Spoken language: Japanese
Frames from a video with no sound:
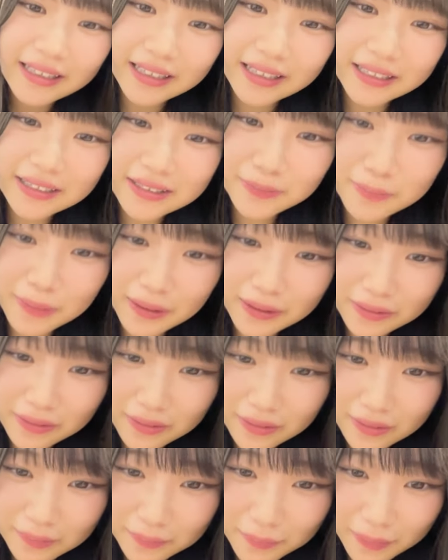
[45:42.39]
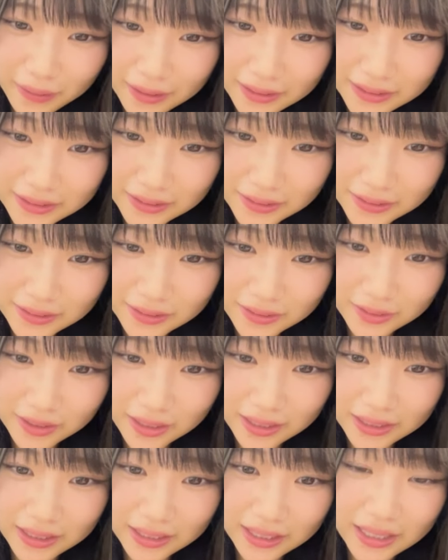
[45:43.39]
で熊のパラソルの
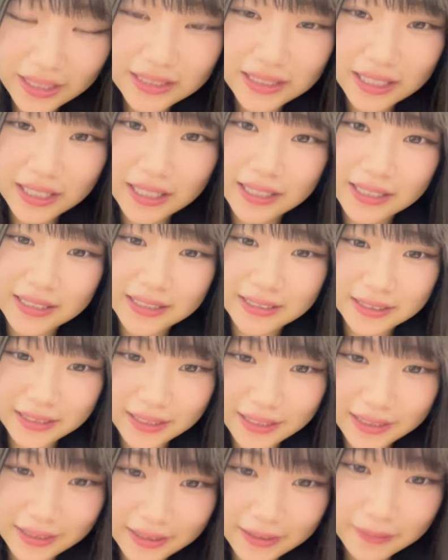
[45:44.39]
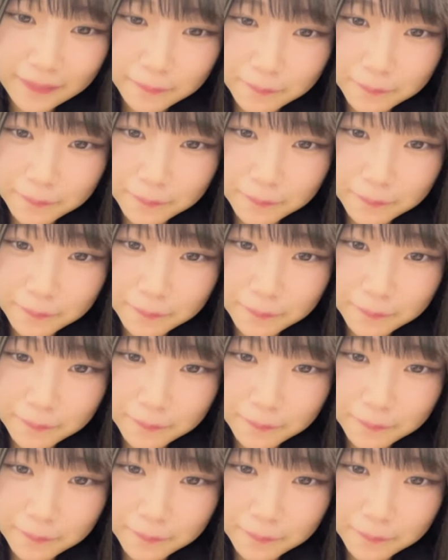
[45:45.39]
方が3位で